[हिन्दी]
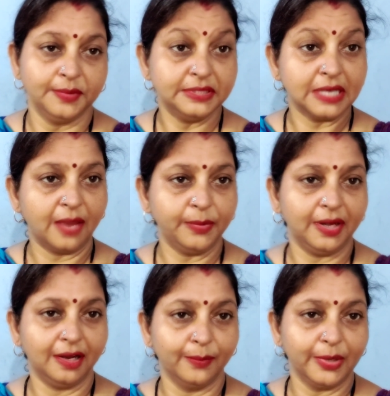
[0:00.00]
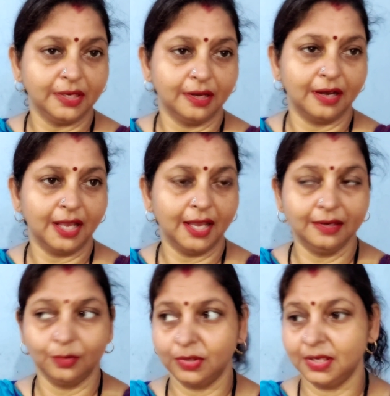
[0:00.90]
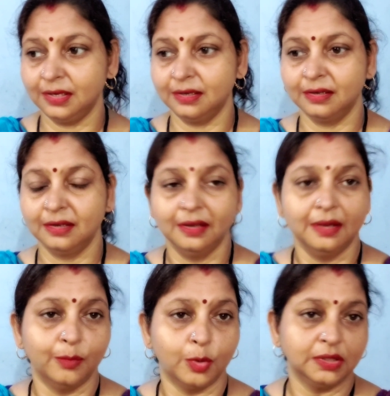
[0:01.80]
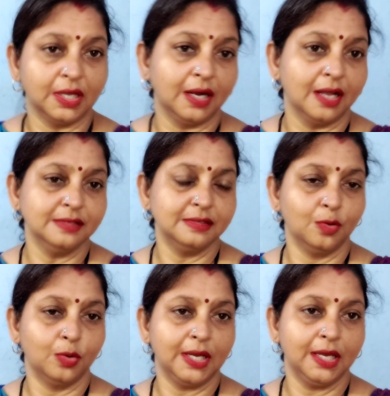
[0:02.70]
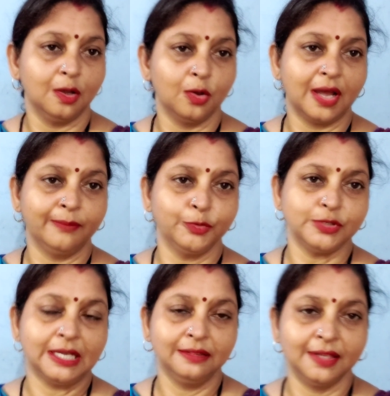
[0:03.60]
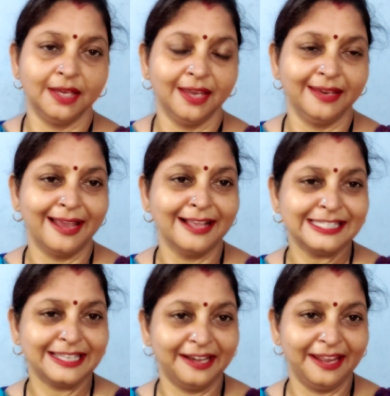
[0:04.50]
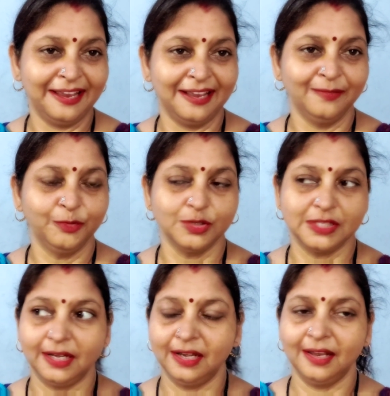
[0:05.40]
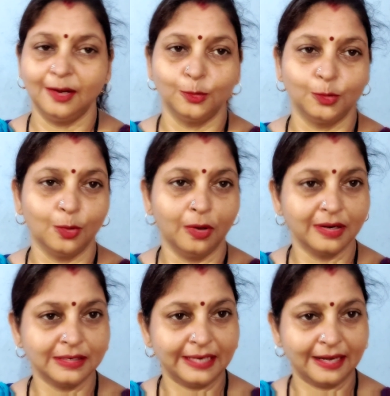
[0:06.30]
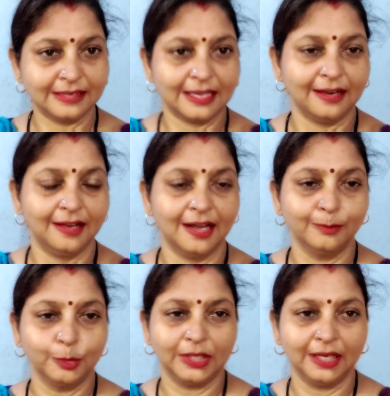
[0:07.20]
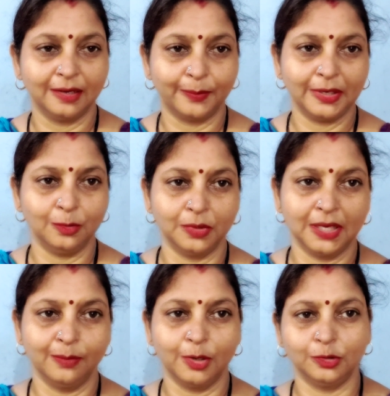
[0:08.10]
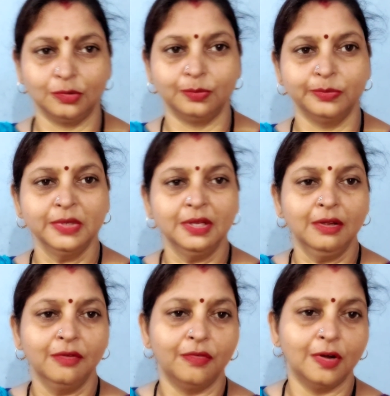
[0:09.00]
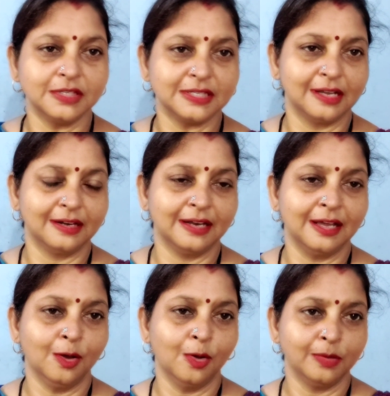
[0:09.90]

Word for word: अभी चाय पीने का मन कर रहा है क्योंकि बहुत थकान सी हो गई है और आप तो जानते ही हैं कि आज संडे है तो संडे को तो और ढेर सारे काम होते हैं कपड़े धोना बाथरूम वॉश करना